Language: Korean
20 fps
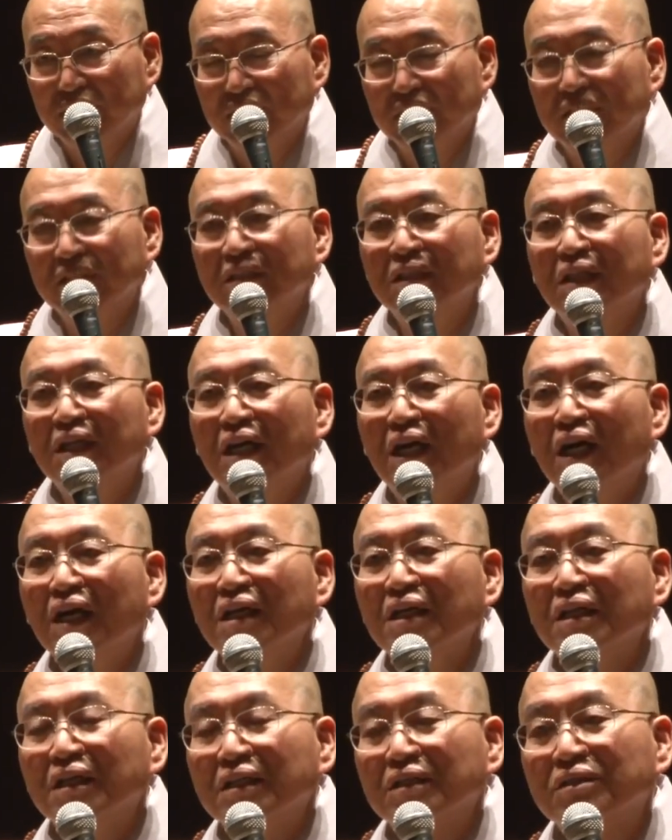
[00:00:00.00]
그러니까
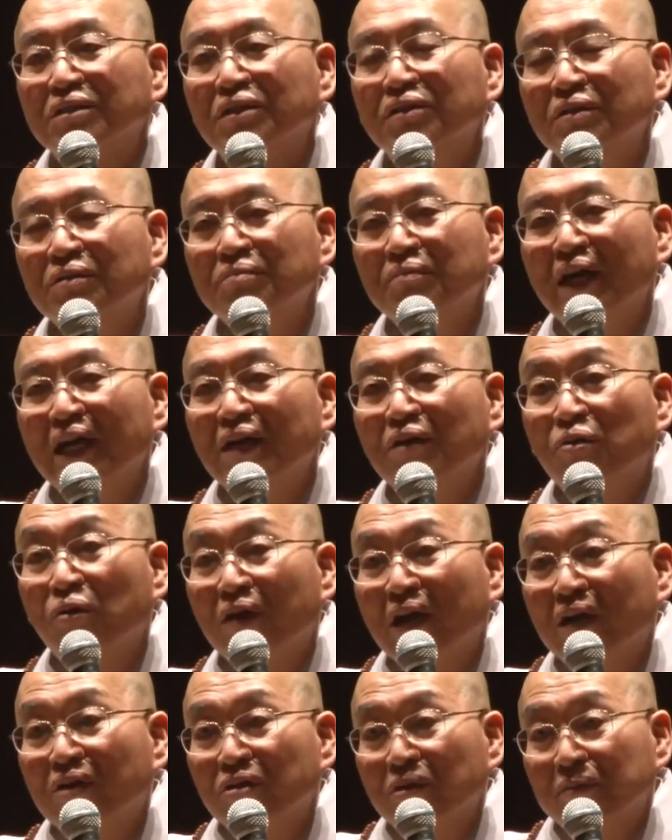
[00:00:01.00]
정말
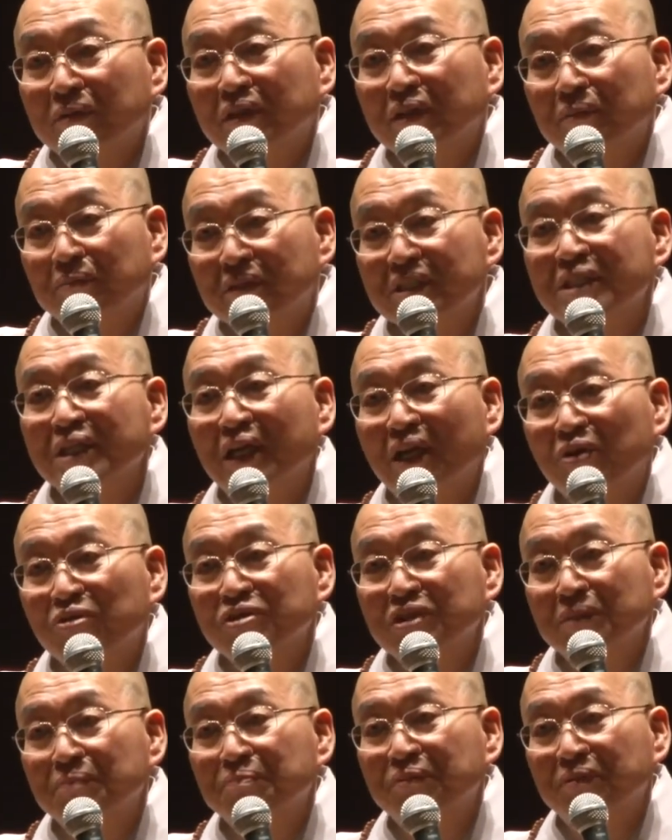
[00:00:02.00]
고락으로부터 벗어나고
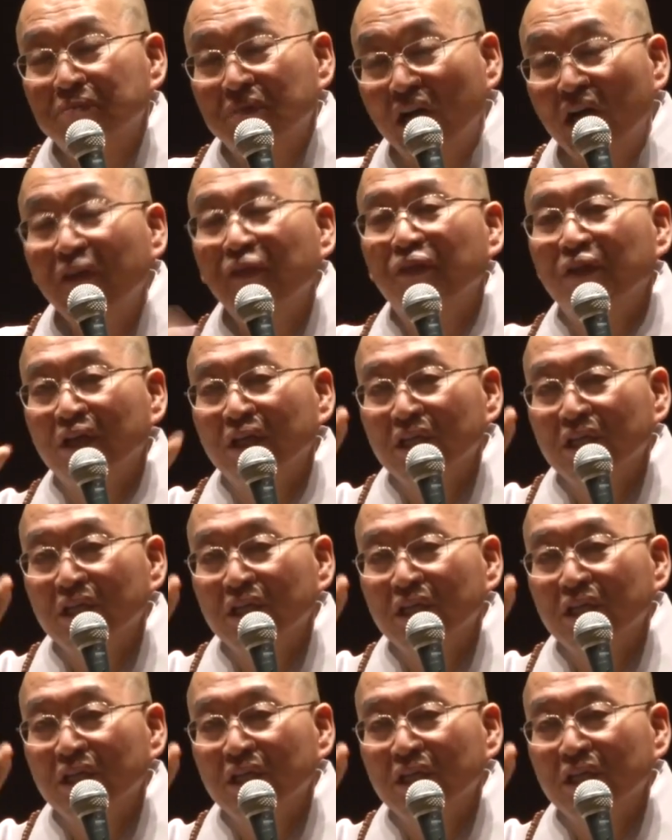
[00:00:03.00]
싶으면